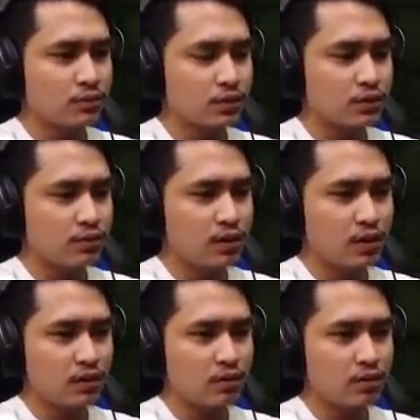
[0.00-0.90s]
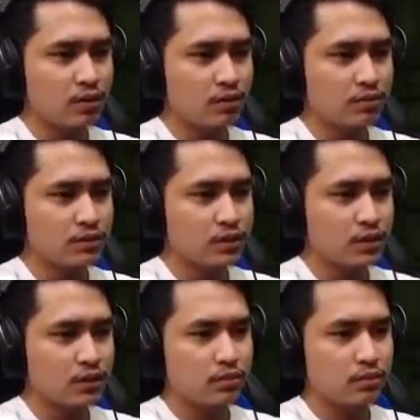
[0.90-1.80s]
sembarangan orang
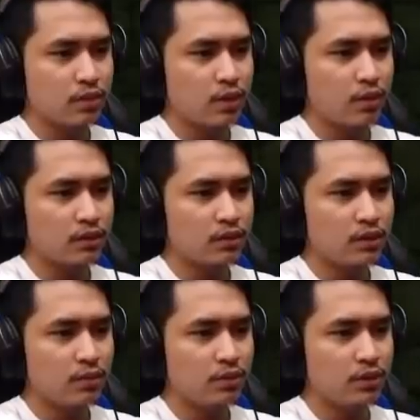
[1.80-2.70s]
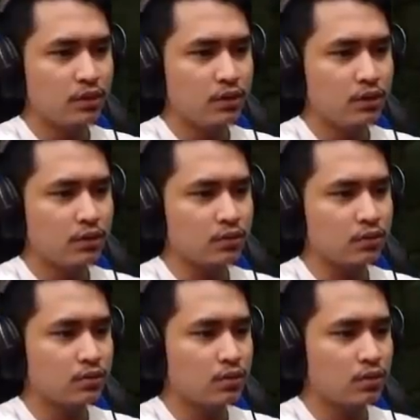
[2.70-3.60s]
bisa melewati game ini gitu.
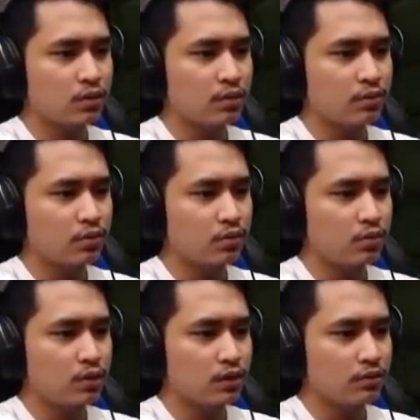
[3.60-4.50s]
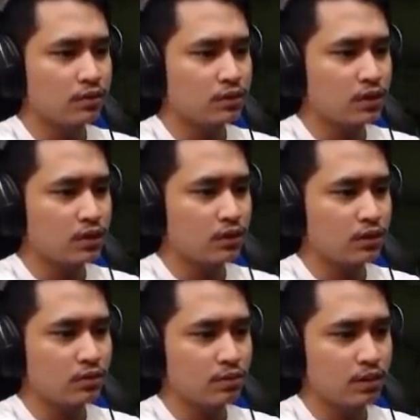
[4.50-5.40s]
Orang-orang pro doang yang bisa
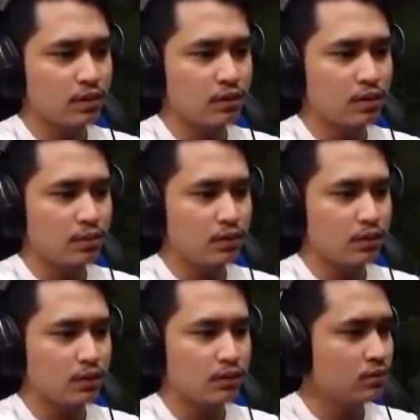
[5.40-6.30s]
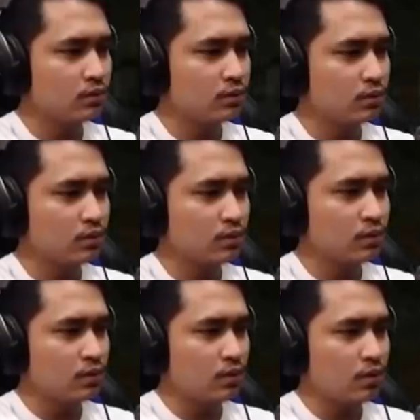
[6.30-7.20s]
mainin game ini.
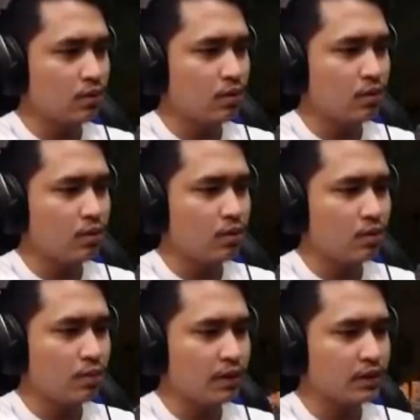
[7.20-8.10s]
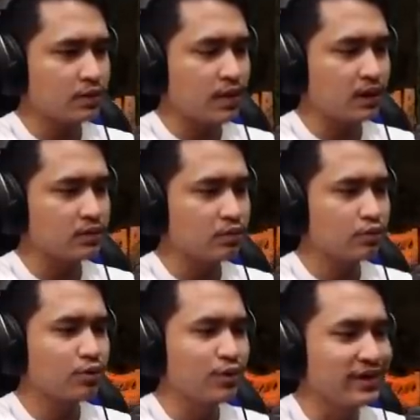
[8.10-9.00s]
Oh, Oh, pakai hmm? spasi
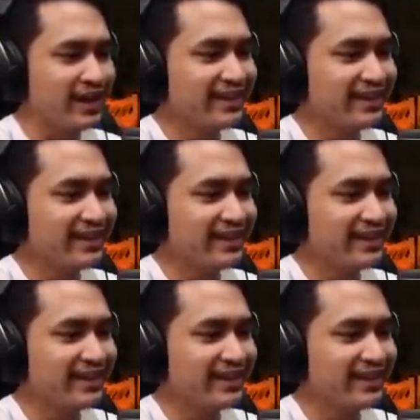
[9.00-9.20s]
untuk turunnya.